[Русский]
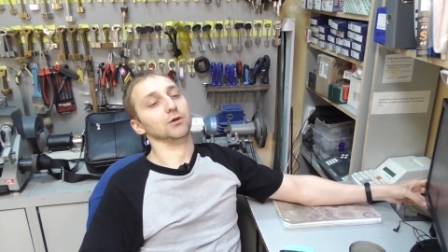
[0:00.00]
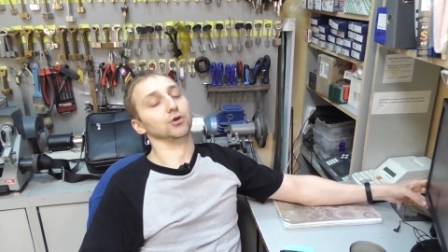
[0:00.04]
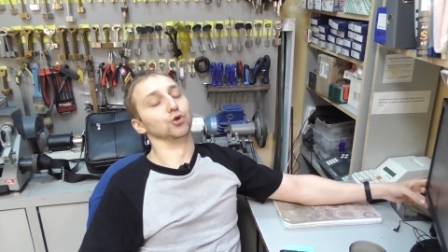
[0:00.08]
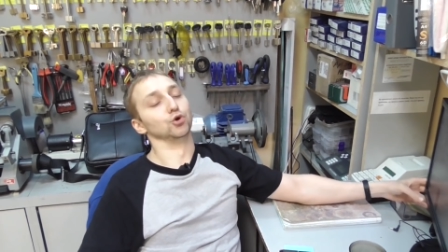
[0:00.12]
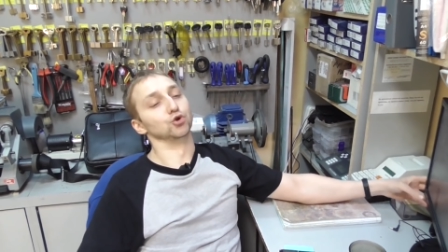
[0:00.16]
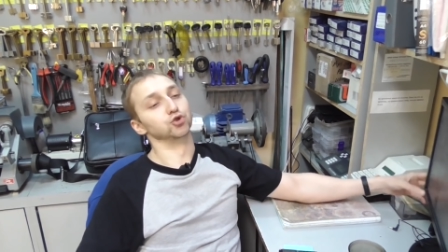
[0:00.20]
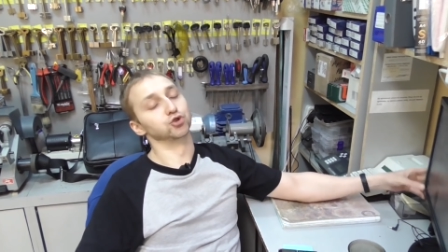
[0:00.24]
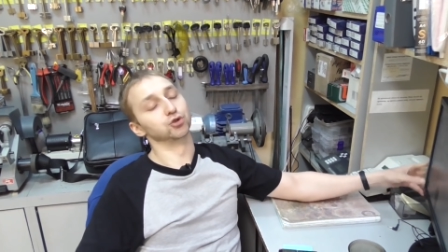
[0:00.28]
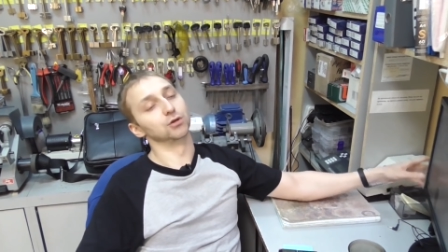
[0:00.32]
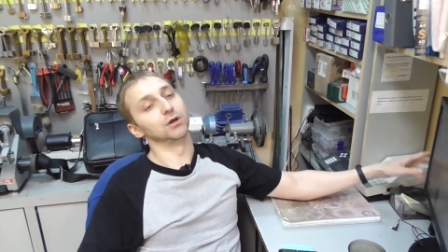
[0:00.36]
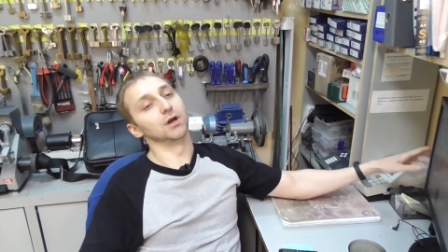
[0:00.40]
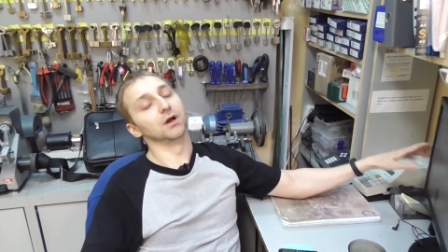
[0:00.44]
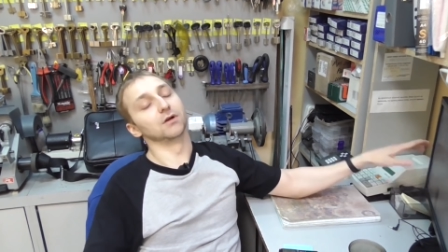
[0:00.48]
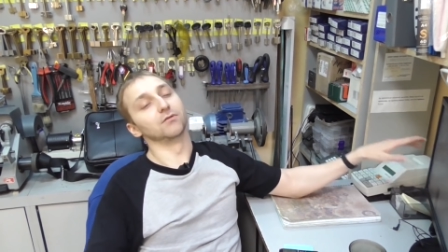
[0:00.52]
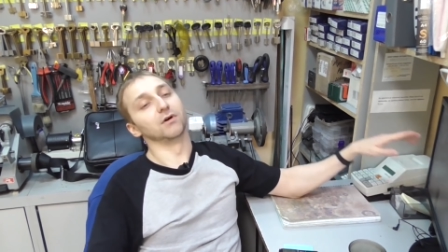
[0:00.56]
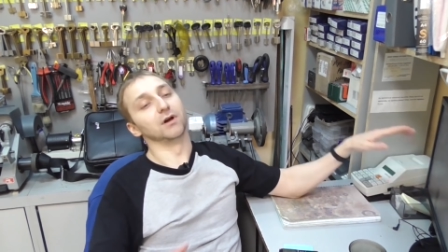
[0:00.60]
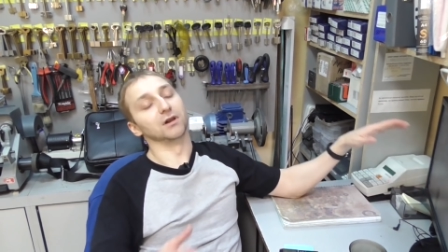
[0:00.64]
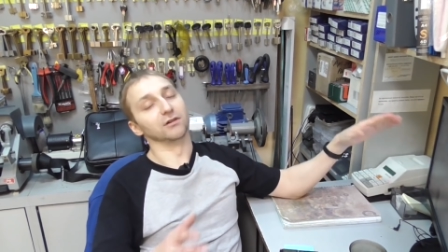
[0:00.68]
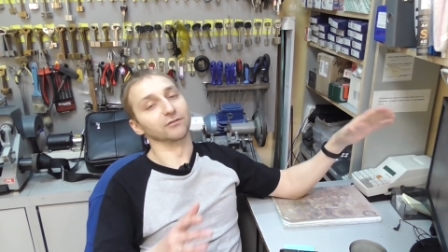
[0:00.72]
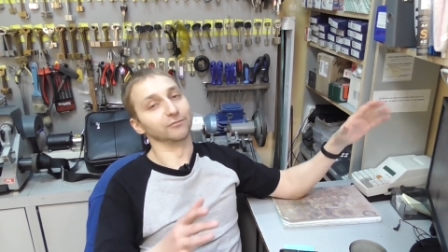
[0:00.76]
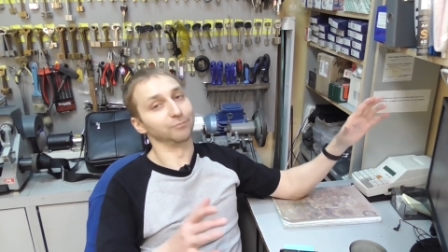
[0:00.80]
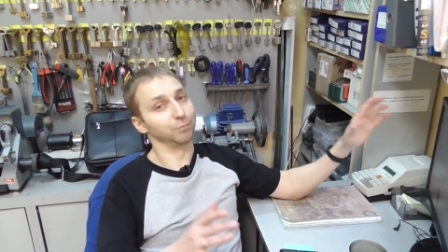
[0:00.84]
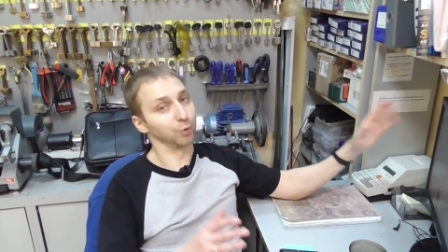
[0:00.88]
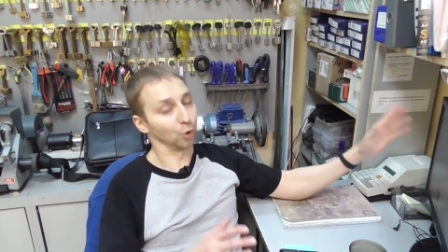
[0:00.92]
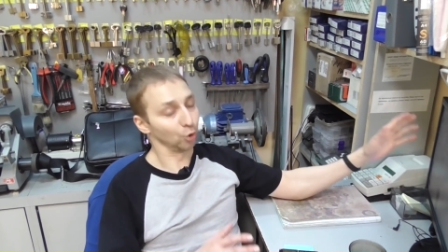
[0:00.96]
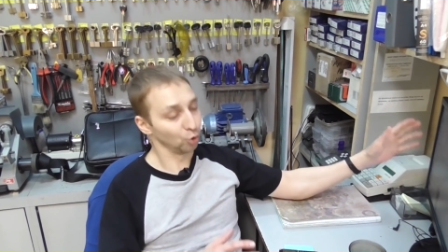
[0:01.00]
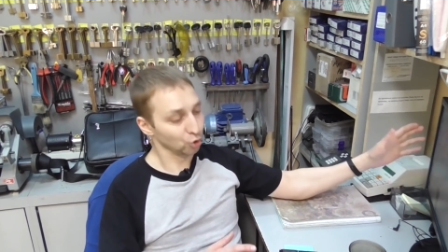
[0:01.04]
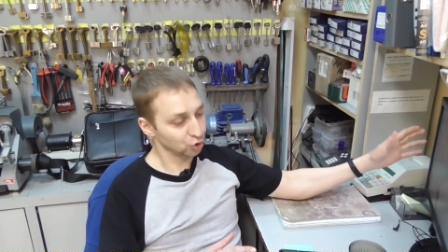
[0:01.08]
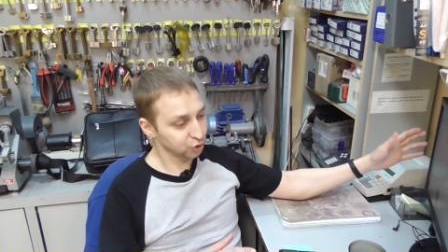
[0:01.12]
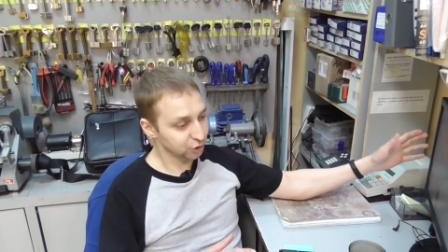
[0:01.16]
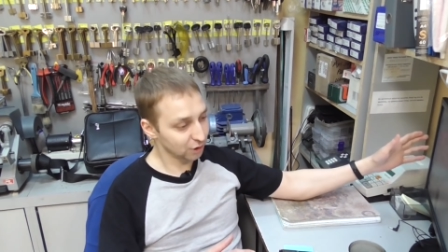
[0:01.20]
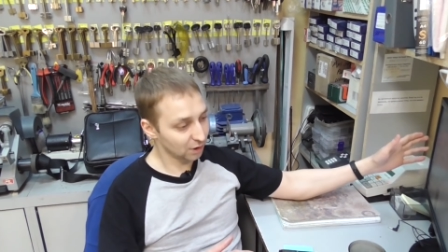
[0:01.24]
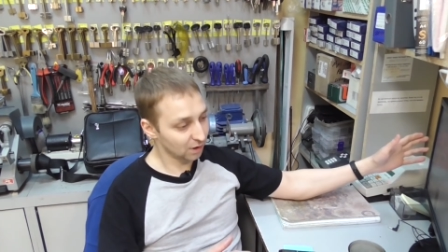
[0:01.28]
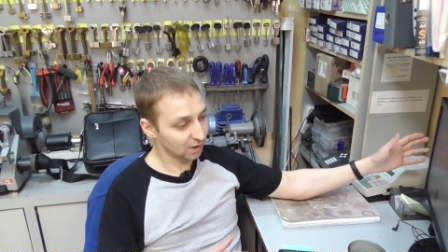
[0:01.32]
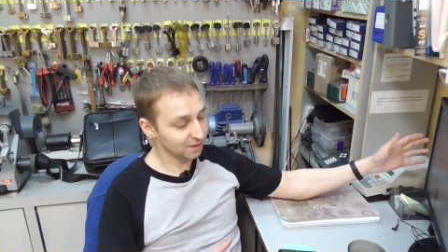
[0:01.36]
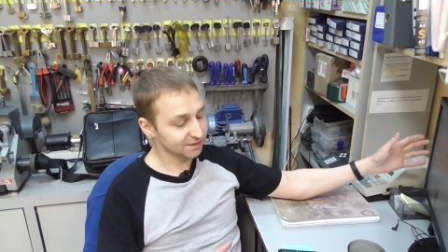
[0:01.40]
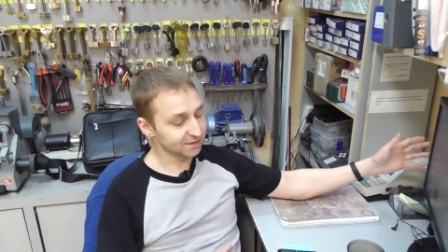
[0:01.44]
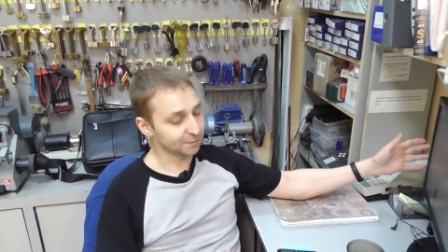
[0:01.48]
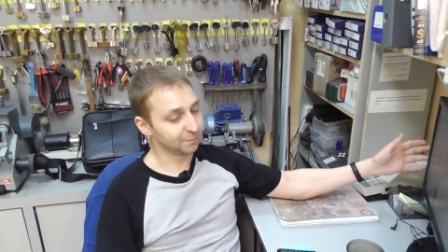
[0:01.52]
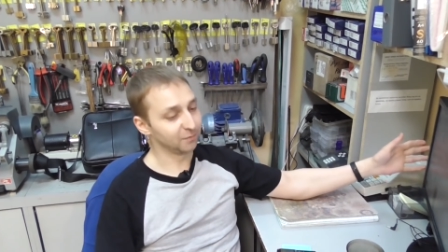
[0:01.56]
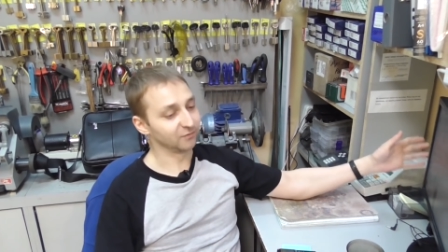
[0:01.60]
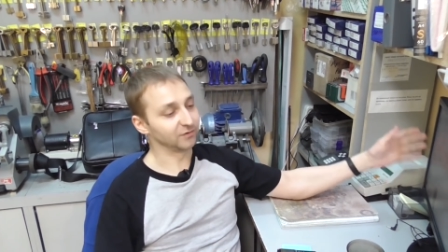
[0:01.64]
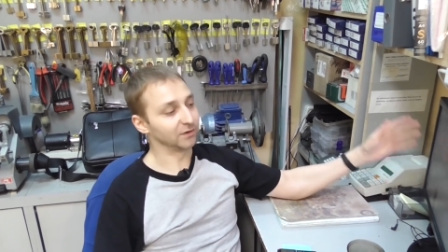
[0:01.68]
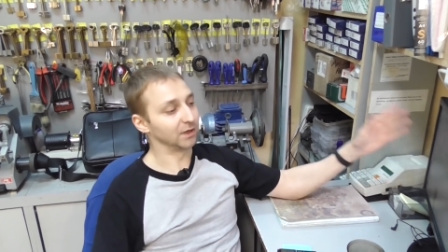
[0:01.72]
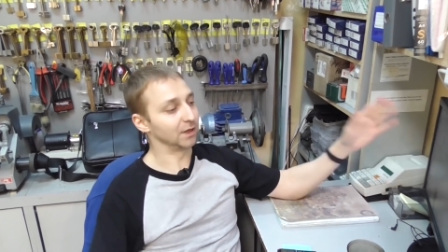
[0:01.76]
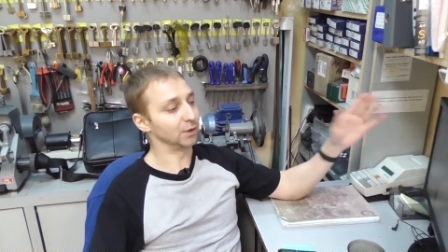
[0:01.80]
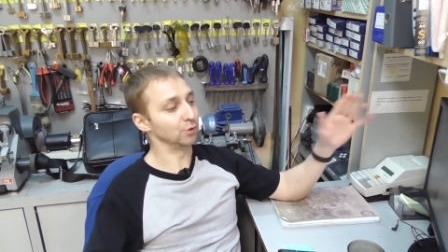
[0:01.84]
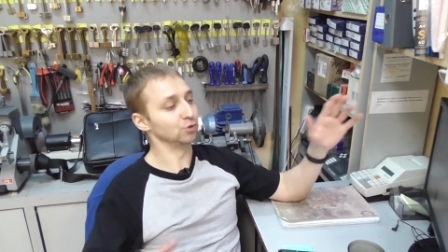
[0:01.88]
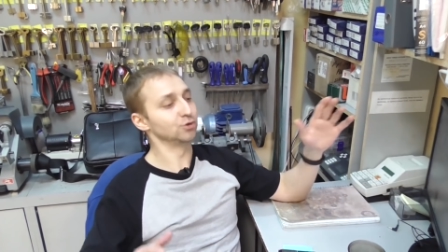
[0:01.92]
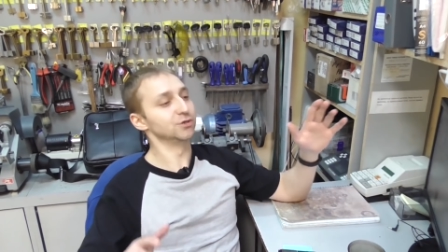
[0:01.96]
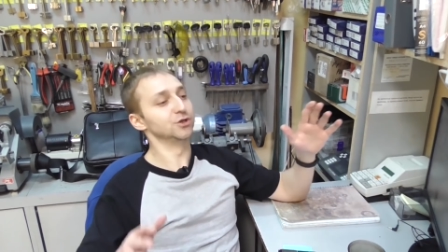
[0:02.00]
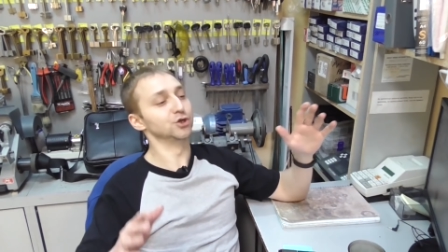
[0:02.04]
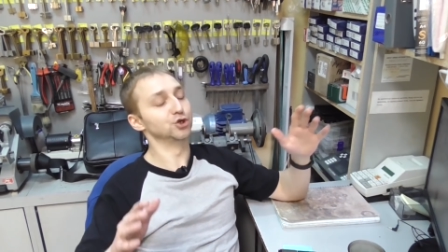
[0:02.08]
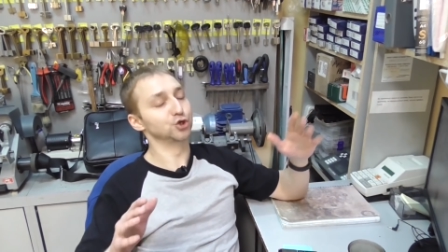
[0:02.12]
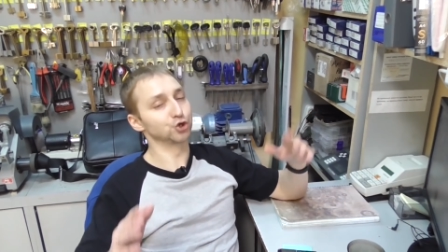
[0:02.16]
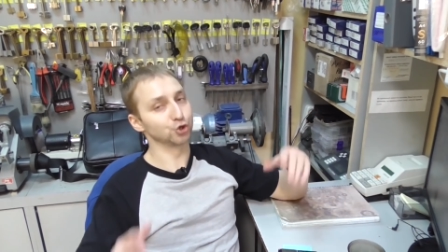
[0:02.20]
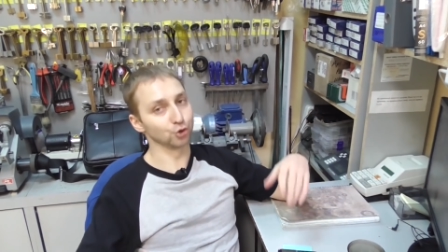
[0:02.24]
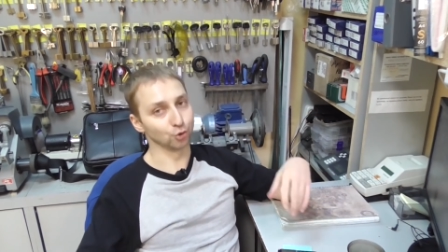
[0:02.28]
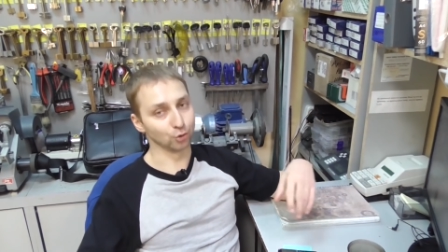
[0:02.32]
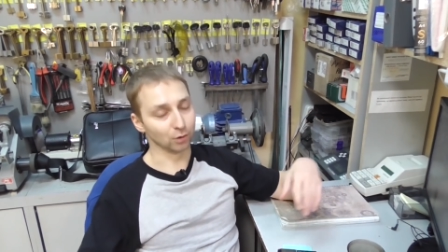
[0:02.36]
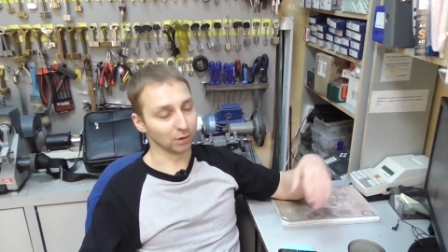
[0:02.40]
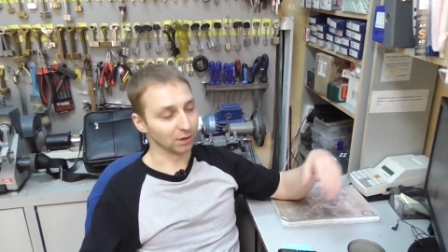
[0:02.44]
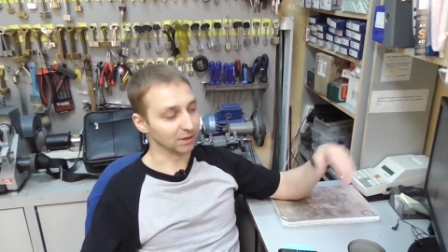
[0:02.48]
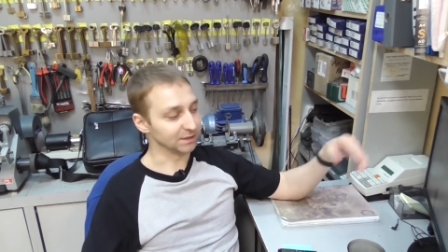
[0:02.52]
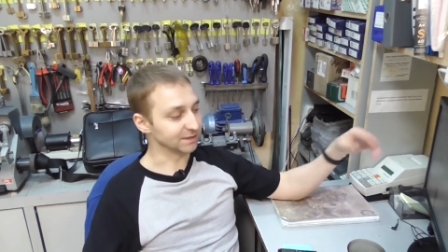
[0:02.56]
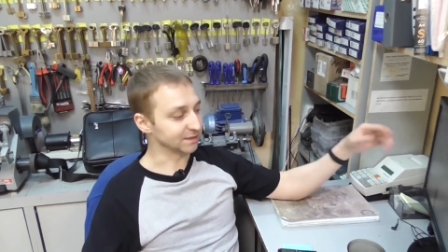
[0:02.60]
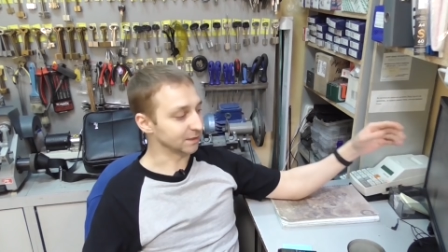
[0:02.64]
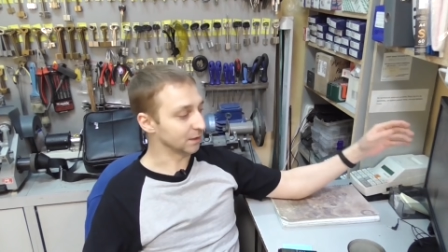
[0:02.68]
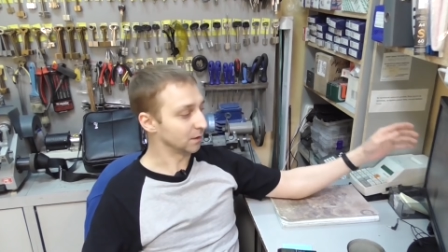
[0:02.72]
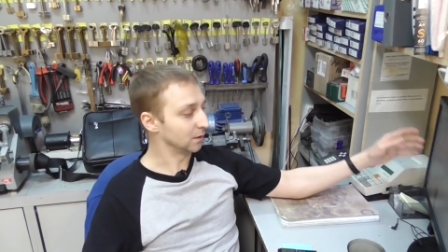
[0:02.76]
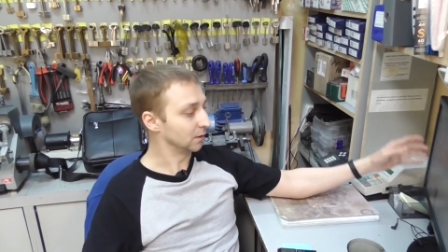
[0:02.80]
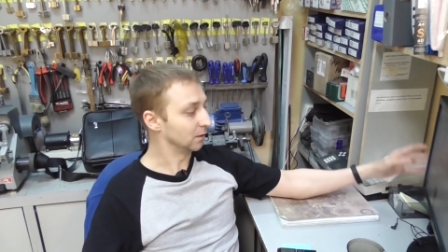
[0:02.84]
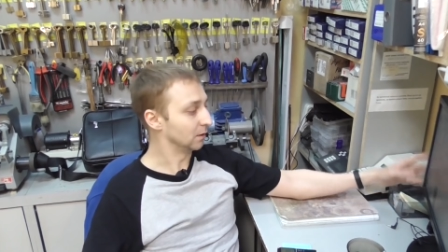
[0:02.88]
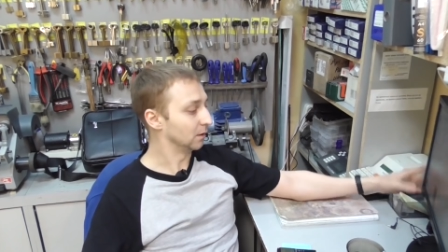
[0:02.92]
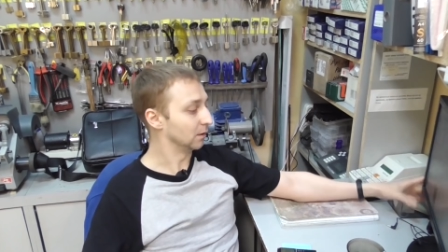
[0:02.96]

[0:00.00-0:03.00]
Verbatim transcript: То, что я говорил в прошлый раз, повторюсь еще раз.